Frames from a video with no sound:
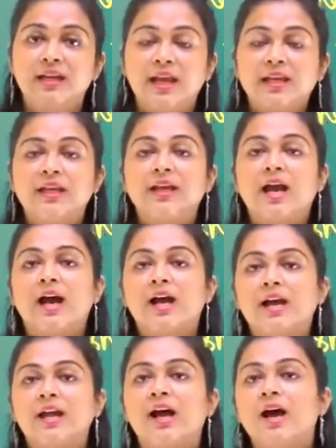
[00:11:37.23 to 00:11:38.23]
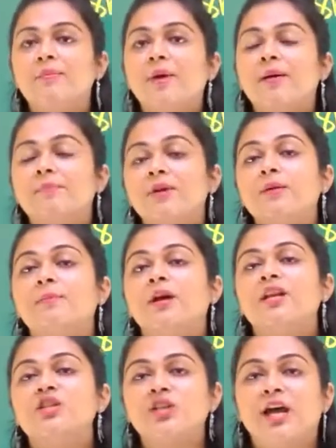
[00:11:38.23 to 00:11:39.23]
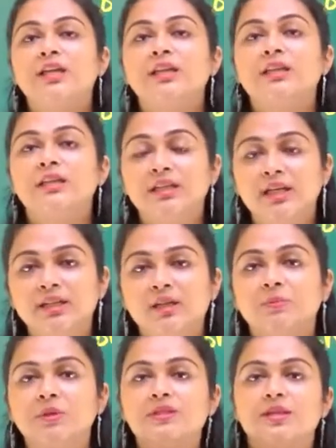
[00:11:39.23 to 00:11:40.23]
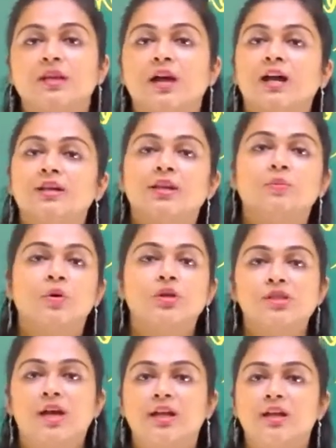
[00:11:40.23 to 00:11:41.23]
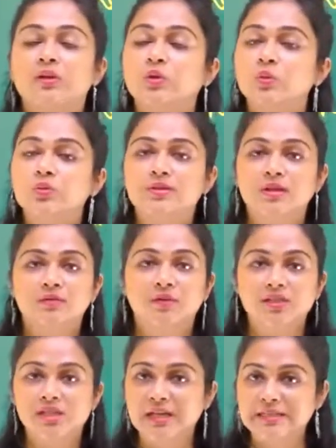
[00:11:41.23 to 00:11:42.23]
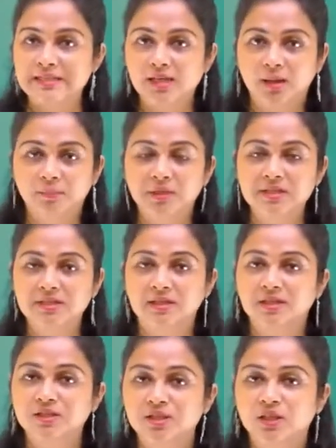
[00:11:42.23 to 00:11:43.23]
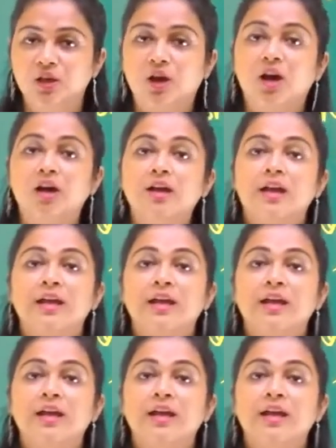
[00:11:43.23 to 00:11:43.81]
लेकिन अगर हम अपनी परेशानी दिक्कत अपनी सरकार तक पहुंचा रहे हैं तो उसकी वजह से हम पर सेडिशन लॉ